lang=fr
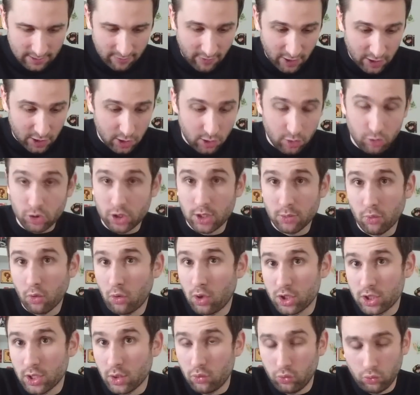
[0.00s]
Enfin si, je sais
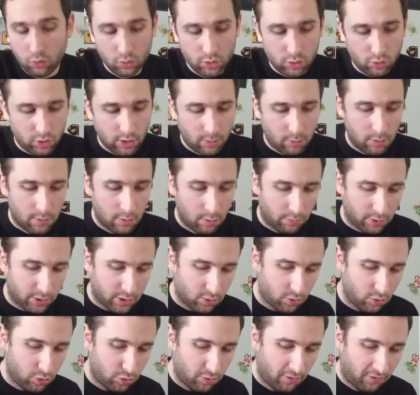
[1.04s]
pourquoi j'ai un couteau, tout simplement
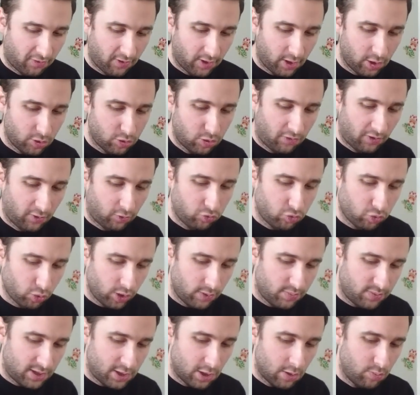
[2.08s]
parce que je fais, je fais toujours
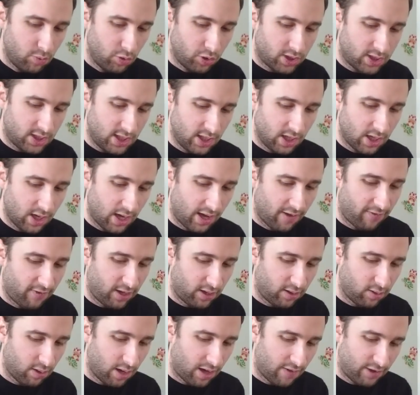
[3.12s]
des petits unboxings
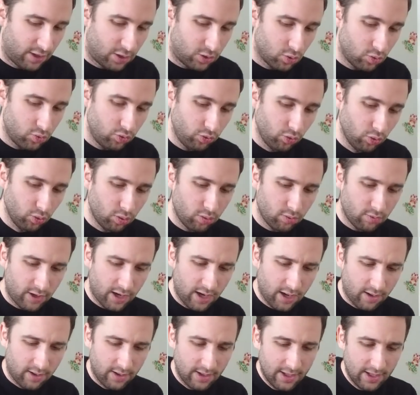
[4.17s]
avec, avec ce couteau,
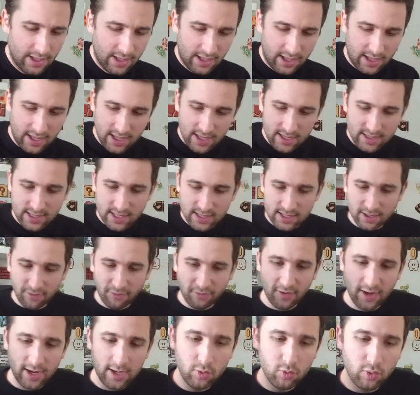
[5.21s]
voilà. Et ça c'est
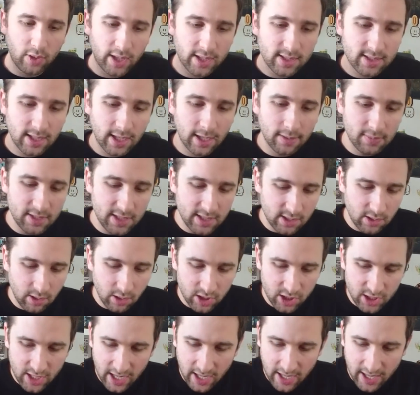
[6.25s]
fait, il nous reste un petit
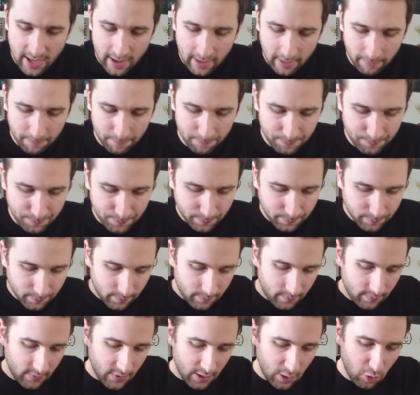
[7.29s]
scotch derrière,
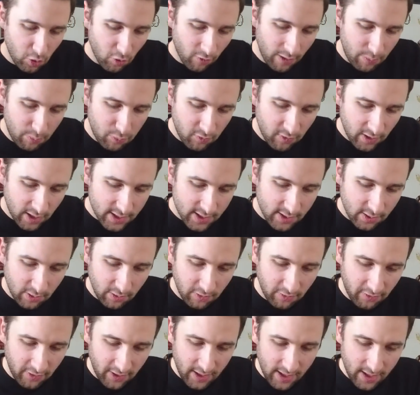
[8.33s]
qu'on va pouvoir
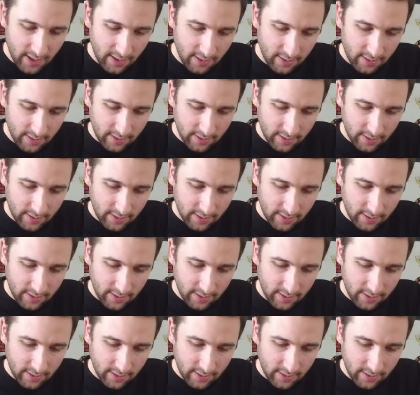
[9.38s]
s'enlever